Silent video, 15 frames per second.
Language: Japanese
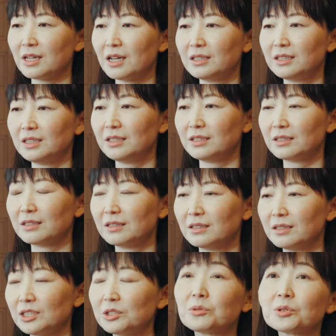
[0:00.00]
際に
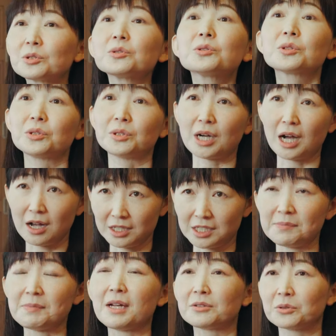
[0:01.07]
司法修習が
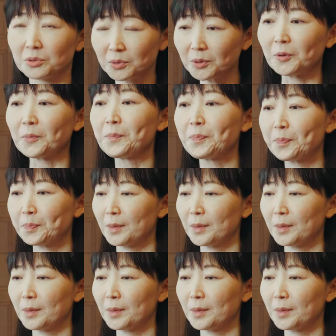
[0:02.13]
始まると